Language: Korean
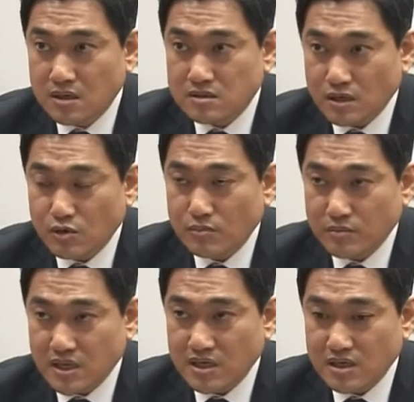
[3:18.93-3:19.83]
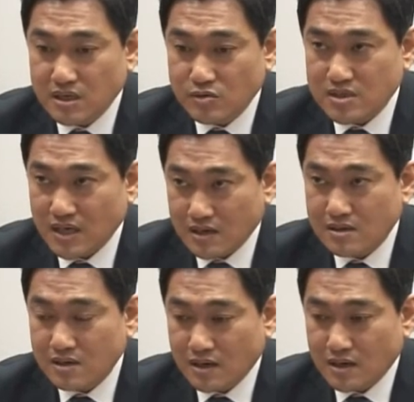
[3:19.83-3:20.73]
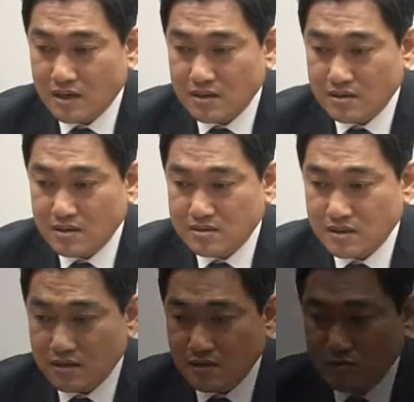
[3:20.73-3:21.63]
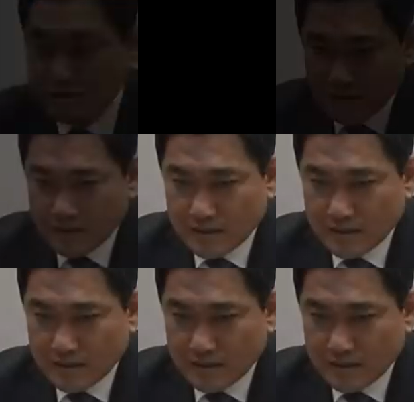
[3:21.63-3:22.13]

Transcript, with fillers: 새로운 길이 되지 않을까 이렇게 생각하고 있습니다.